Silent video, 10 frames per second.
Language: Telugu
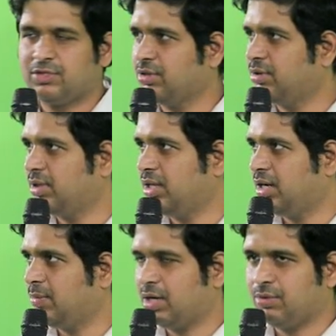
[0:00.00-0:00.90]
సో
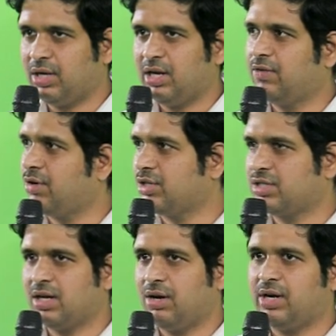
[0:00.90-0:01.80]
దీన్ని మనం నీళ్ళ
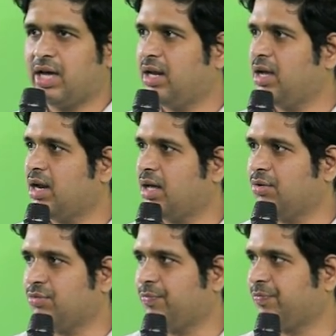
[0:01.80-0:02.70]
విరోచనాలు డైరియా అని
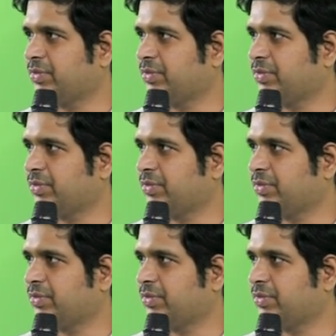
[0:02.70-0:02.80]
అనం